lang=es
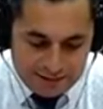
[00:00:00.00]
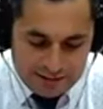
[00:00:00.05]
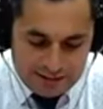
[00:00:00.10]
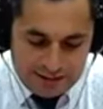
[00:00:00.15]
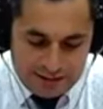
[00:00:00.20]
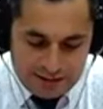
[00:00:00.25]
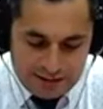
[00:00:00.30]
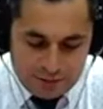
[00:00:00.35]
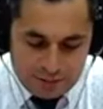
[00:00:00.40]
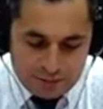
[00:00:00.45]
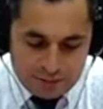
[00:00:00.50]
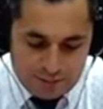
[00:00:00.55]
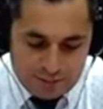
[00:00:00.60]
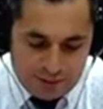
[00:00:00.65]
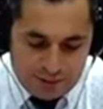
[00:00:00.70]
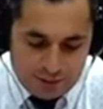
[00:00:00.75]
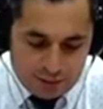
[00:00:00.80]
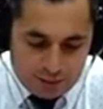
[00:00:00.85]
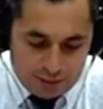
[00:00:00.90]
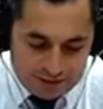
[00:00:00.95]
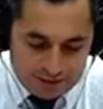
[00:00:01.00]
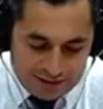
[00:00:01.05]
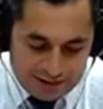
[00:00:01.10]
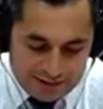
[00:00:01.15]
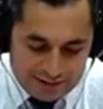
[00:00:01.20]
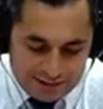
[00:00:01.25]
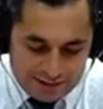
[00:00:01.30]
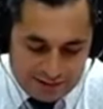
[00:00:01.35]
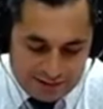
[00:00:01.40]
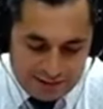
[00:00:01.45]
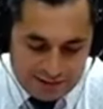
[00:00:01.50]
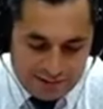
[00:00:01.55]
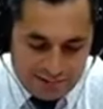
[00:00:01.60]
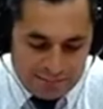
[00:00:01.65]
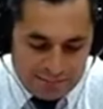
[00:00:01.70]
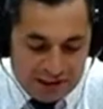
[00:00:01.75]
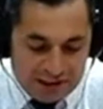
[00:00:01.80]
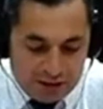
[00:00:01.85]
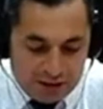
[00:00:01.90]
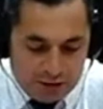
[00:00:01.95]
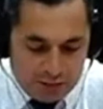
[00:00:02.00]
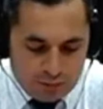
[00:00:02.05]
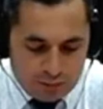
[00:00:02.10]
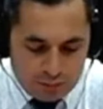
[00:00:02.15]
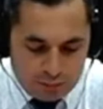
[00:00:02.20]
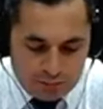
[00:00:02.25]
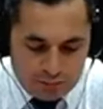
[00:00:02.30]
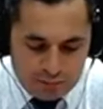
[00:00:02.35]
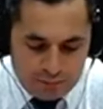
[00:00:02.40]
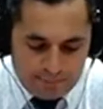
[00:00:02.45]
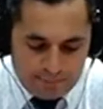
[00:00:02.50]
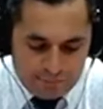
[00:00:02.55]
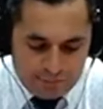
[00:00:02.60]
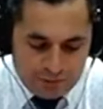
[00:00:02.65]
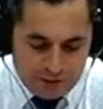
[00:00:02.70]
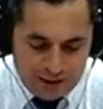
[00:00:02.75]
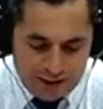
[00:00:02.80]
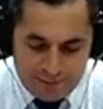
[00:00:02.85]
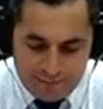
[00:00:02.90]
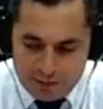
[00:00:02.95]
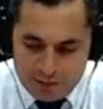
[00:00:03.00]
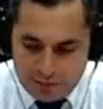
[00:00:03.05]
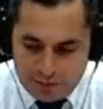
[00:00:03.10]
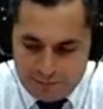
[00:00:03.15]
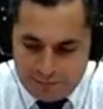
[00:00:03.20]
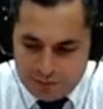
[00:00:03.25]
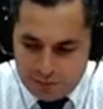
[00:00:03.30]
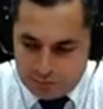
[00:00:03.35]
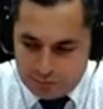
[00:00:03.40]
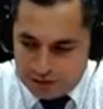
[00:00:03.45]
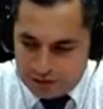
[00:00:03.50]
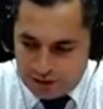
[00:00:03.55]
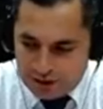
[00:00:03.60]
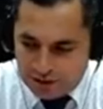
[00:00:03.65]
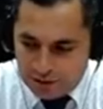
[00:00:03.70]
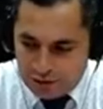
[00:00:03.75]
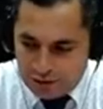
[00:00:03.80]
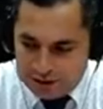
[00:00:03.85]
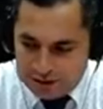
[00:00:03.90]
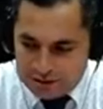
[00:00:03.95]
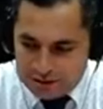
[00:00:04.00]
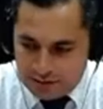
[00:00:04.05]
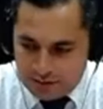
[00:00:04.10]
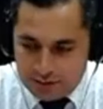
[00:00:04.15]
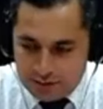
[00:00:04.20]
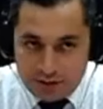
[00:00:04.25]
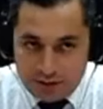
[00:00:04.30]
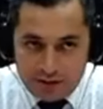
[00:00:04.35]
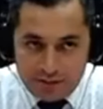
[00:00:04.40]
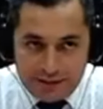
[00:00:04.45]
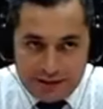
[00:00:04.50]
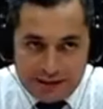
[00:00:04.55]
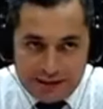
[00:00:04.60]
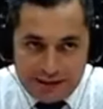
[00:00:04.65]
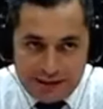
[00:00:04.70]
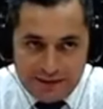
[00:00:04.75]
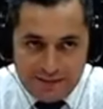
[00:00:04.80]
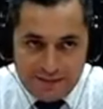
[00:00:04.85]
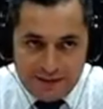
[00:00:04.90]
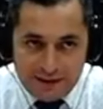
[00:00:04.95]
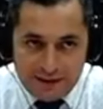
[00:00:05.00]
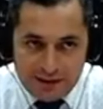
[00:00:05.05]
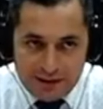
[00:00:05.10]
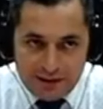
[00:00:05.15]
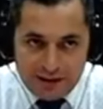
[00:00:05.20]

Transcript: Eh, nuestro hermano José Treminio, un amado hermano, un siervo del Señor que nos escribe,